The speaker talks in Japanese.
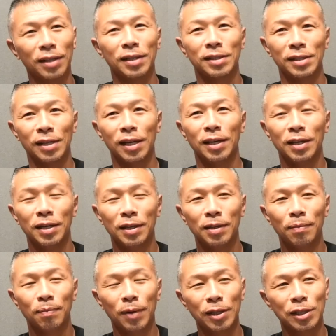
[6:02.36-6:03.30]
かったですね
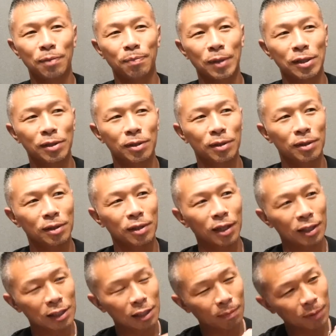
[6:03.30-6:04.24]
パンチ1発
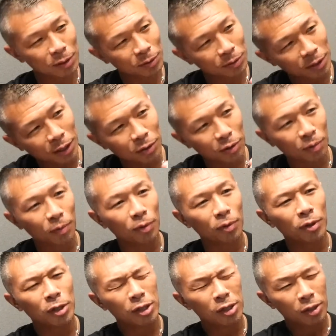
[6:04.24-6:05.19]
2発3発受けると
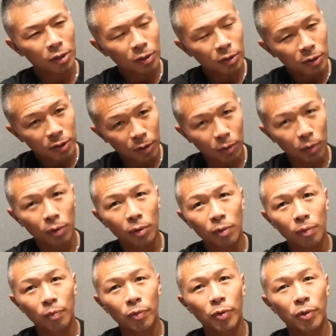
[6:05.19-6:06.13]
もうでこ
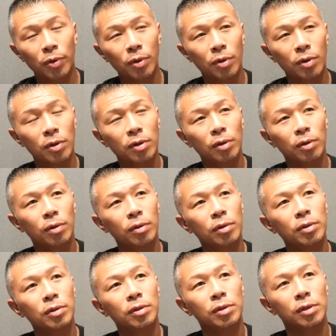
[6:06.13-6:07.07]
の
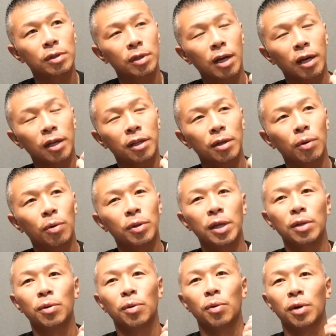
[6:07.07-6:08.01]
欠けてる
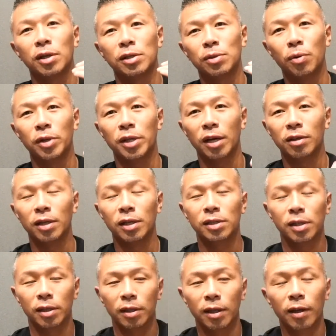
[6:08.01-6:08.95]
骨のところがすごい痛くなっ
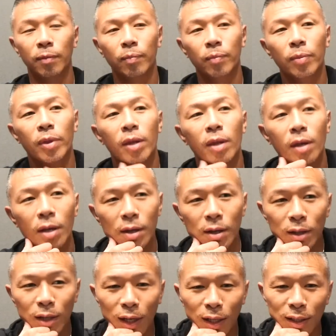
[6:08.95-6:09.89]
ちゃって
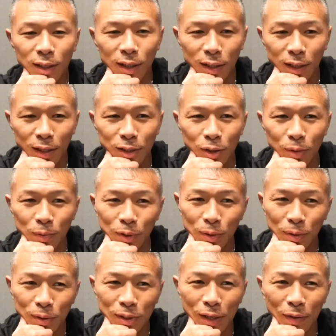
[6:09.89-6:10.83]
だったんで
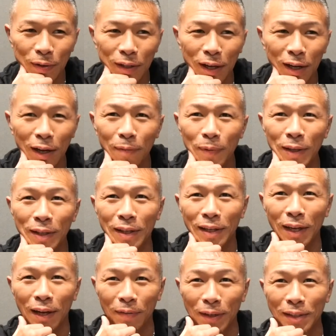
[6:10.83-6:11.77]
ジョムトン戦は長引いた
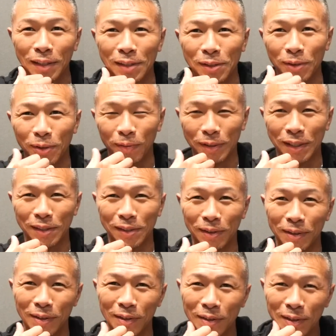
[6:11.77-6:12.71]
らやばいってずっと思ってたんです
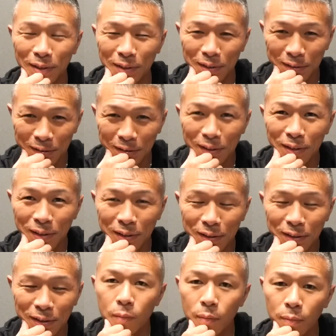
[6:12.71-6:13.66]
よなるほど、
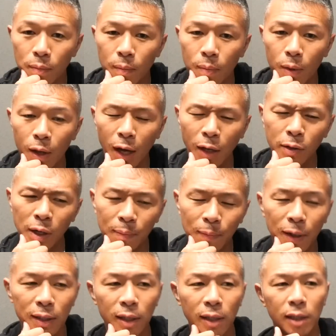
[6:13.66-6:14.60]
うん、あとは
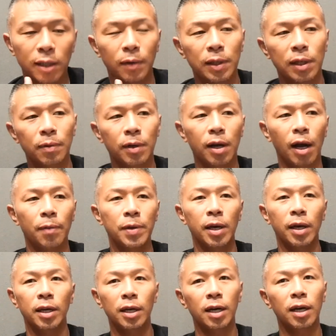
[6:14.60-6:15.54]
まあただたまたま噛み
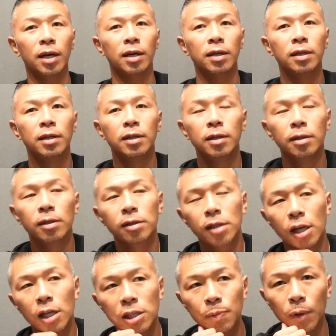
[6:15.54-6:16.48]
合いが
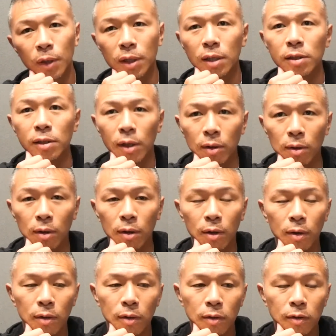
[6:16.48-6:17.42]
サウスポーだったんですけ
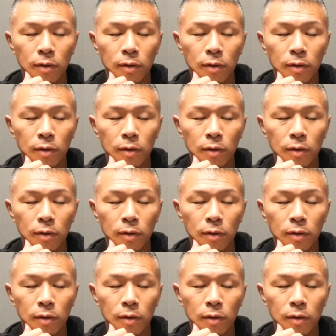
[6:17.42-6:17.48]
ど